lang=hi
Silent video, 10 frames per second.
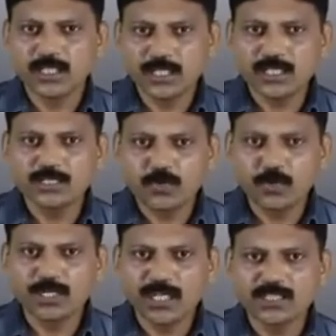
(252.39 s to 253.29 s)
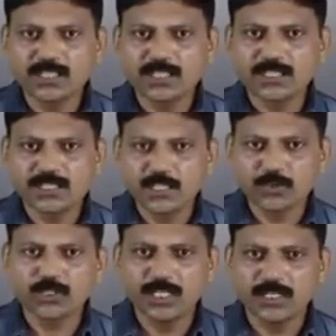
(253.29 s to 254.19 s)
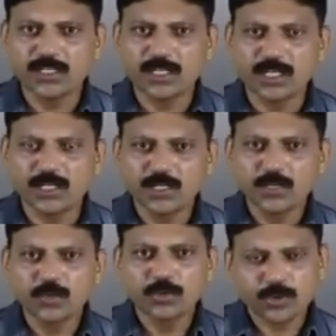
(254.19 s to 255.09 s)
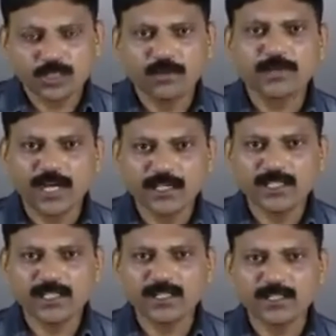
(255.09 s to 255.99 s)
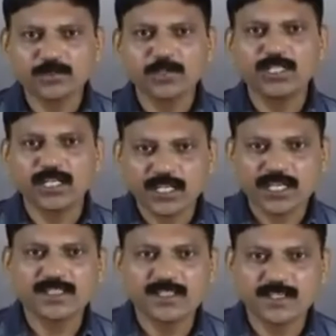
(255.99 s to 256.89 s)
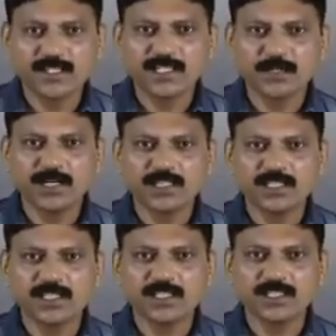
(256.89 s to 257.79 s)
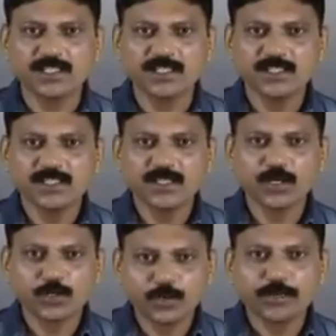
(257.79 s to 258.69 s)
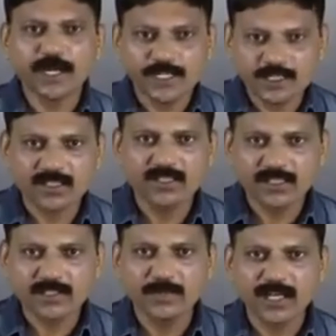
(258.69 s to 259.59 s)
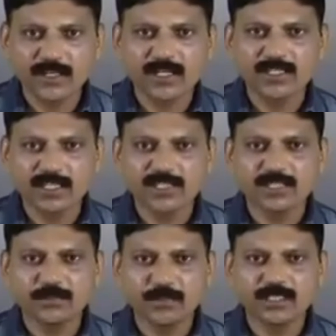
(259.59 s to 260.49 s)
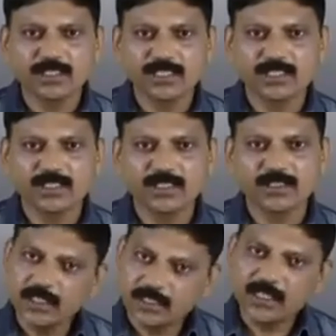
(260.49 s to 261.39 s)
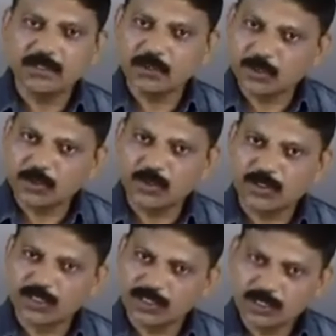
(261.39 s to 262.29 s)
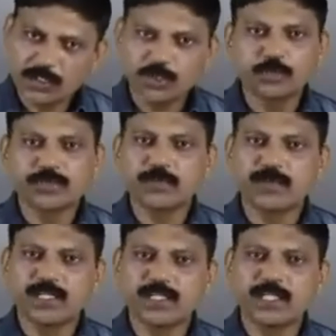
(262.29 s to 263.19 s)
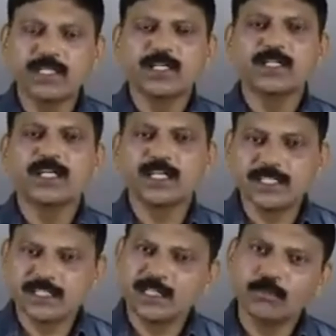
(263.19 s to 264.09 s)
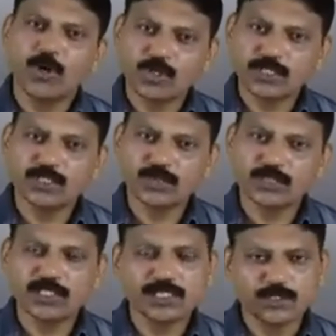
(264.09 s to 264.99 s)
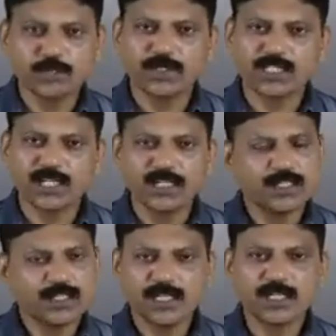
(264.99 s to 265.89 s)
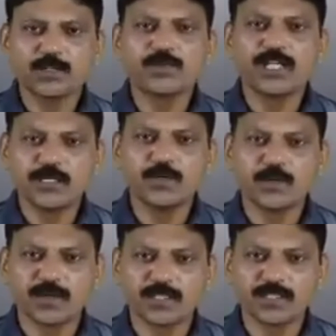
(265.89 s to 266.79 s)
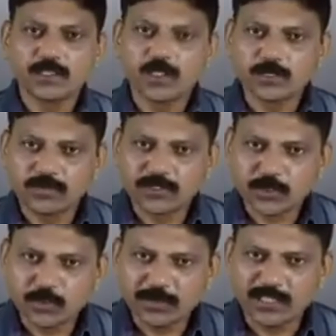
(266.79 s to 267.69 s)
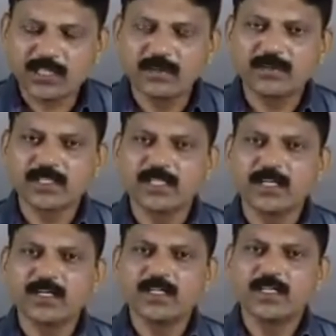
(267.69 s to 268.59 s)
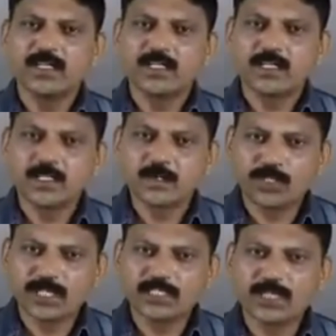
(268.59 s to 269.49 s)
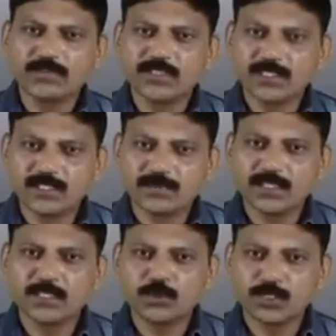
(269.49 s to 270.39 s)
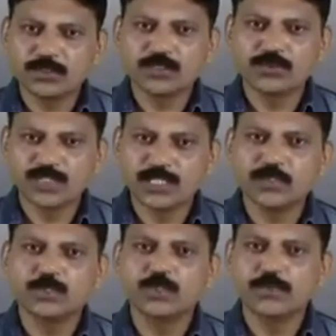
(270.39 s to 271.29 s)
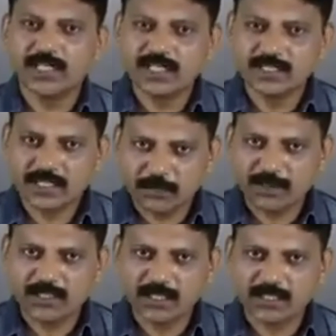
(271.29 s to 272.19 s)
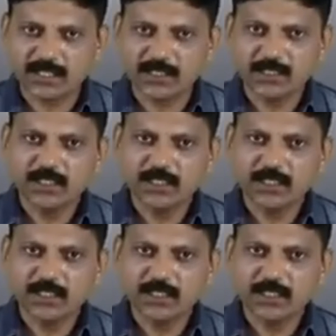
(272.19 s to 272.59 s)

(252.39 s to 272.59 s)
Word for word: थ्री डेज फ्लू डाइट से किसी चीज को ठीक कर रहा है उसको धमकाया जा रहा है उसकी डिग्री कैंसिल करने की बात की जा रही है और उसको प्रैक्टिस करने से बैन लगाए जाने की बात की जा रही है इसलिए वो दोनों डॉक्टर चुपचाप बैठ गए या इसलिए बहुत से डॉक्टर हैं जिनको पता है लेकिन वो नहीं बोल पाते डॉक्टर विष्णु ने दावा किया कि 27 जनवरी 2020 को जो मैंने स्टेटमेंट दिए थे